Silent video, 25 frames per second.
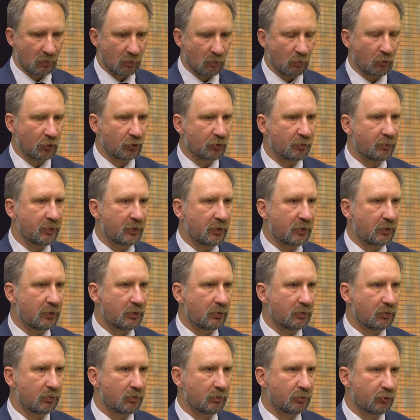может быть,
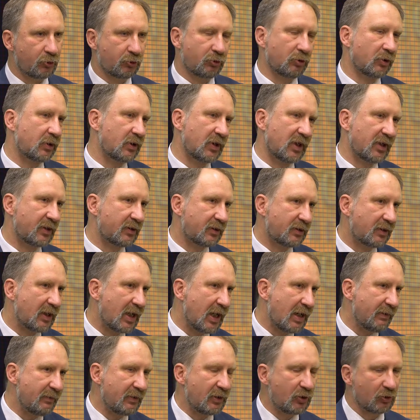что-то
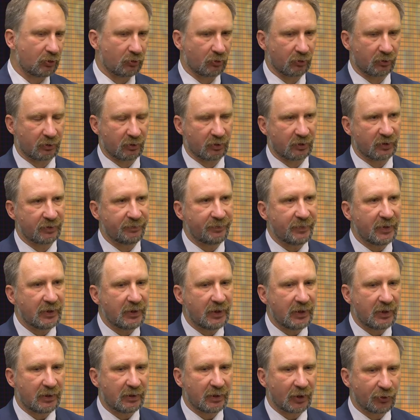оставить, что-то
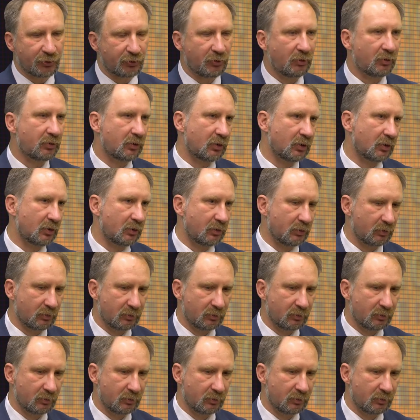заменить, а что-то